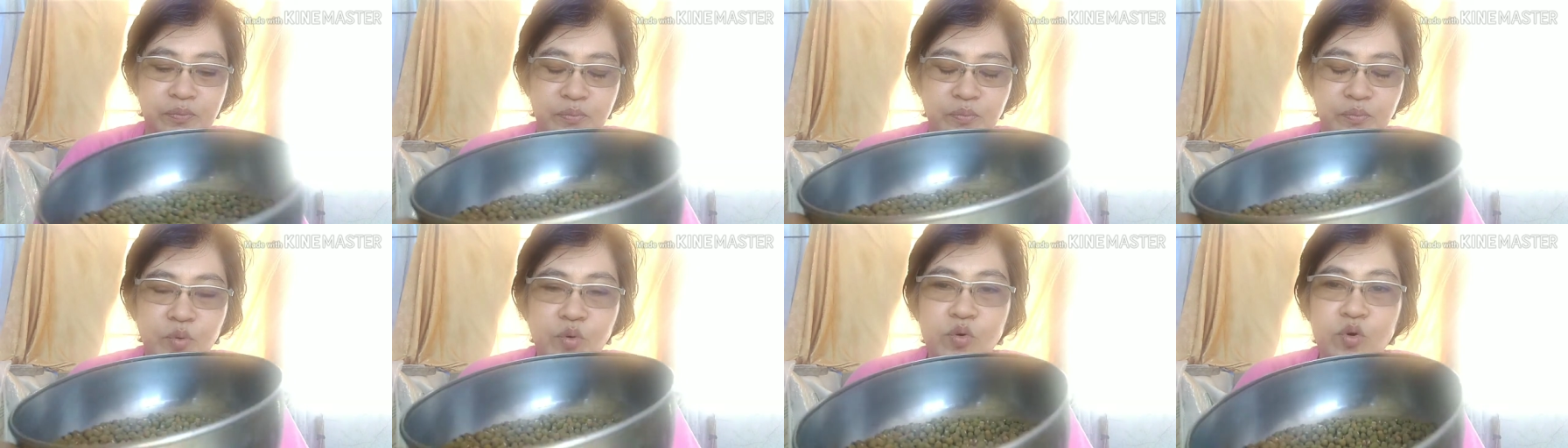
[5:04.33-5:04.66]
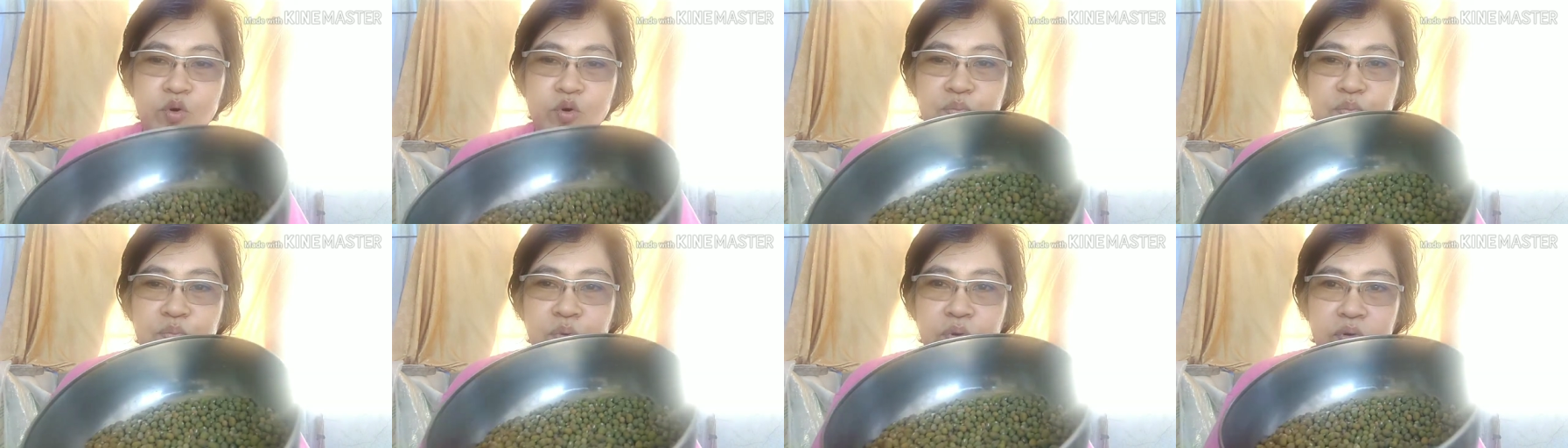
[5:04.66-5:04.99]

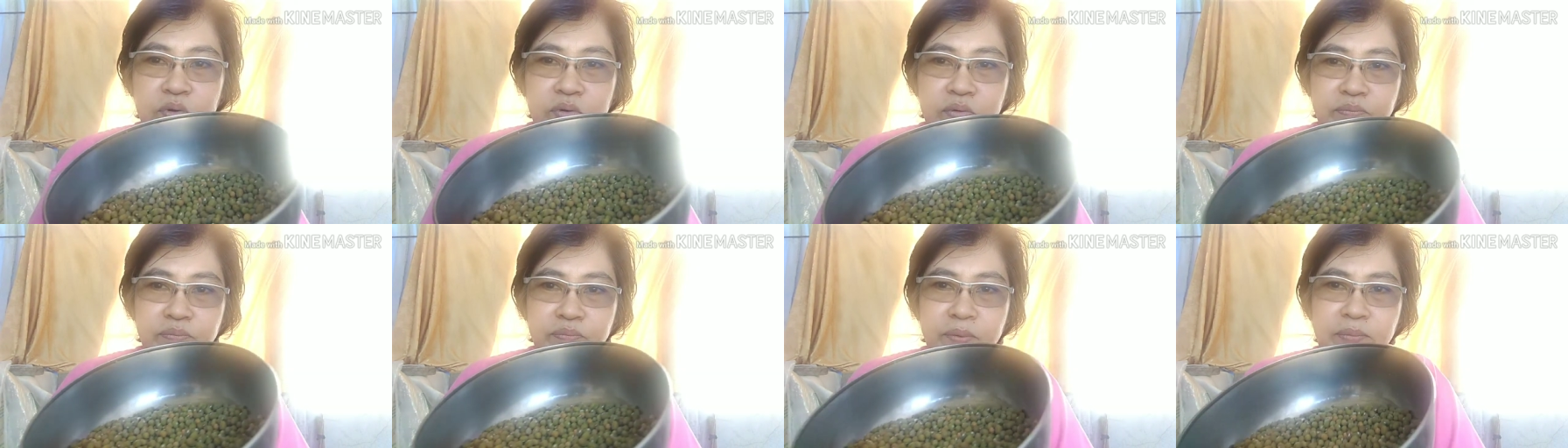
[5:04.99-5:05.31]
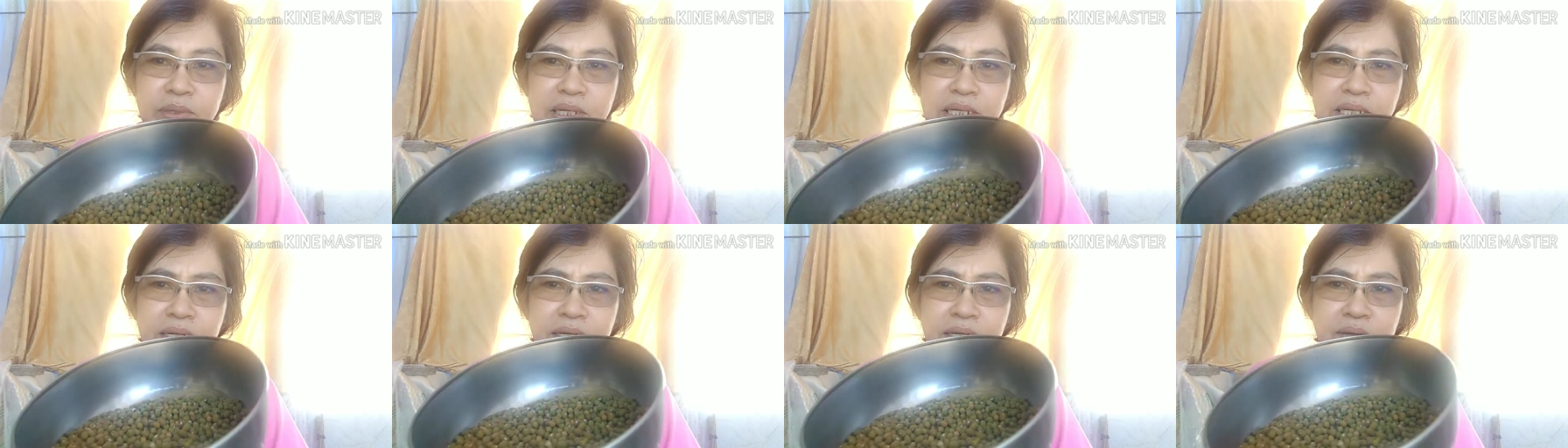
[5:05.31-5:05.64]
munggo po.
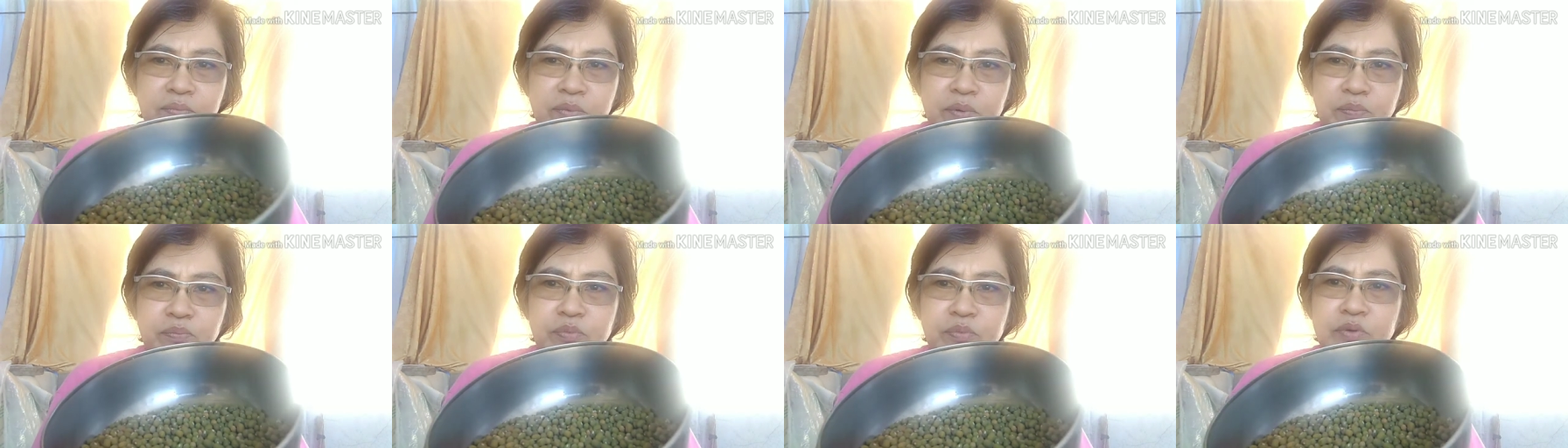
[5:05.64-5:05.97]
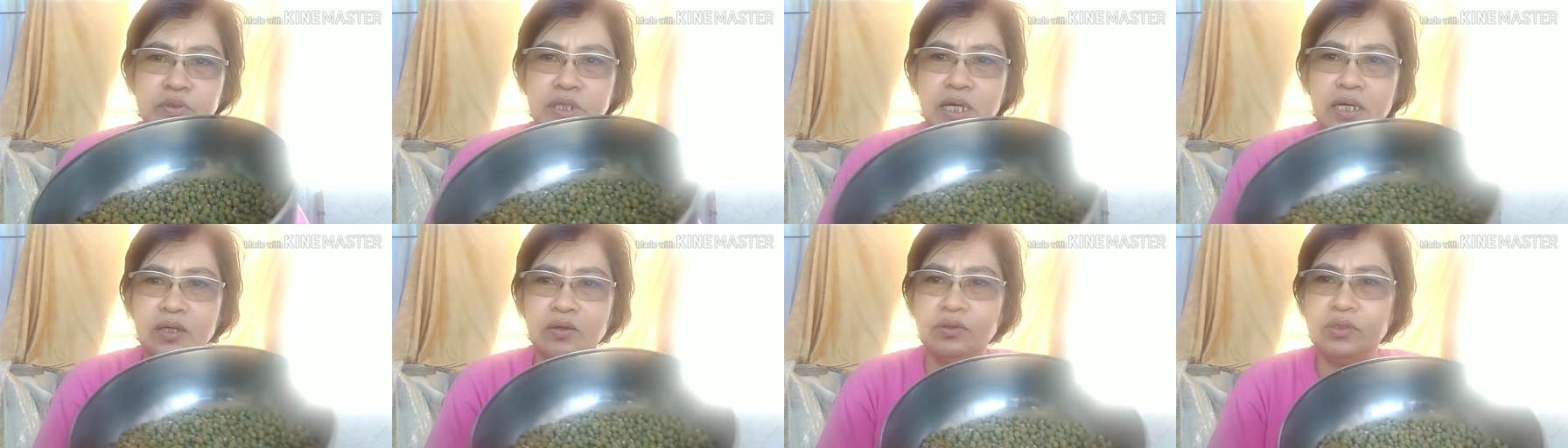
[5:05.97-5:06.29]
Pamilya naman
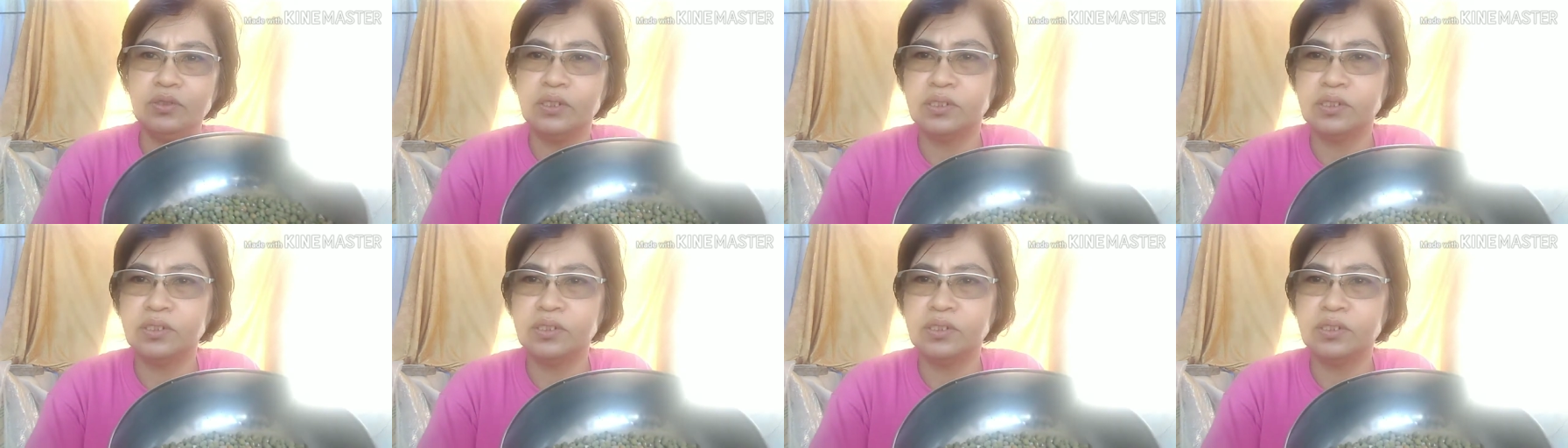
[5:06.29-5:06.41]
po tayo